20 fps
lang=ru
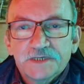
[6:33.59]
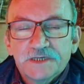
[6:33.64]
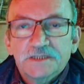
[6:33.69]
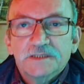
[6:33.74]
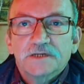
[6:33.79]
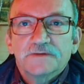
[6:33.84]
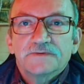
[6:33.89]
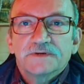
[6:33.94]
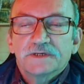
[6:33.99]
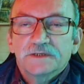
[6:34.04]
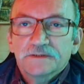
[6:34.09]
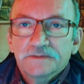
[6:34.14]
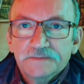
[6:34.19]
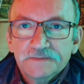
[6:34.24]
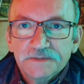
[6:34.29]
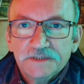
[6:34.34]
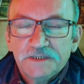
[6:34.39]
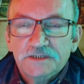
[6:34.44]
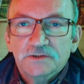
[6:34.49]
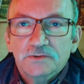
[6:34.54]
Кедровых,
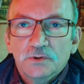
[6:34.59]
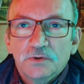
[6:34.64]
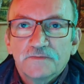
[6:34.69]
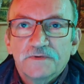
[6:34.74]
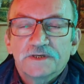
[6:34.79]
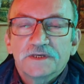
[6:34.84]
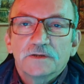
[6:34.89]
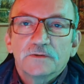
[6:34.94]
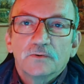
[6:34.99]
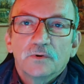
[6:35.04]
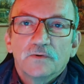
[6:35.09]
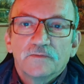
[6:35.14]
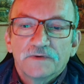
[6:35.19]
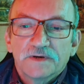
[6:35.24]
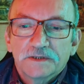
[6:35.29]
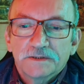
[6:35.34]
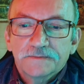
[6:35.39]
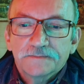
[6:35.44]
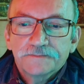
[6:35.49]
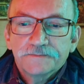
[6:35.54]
сосновых,
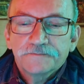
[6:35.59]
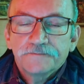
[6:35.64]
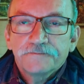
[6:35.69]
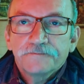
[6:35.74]
еловых.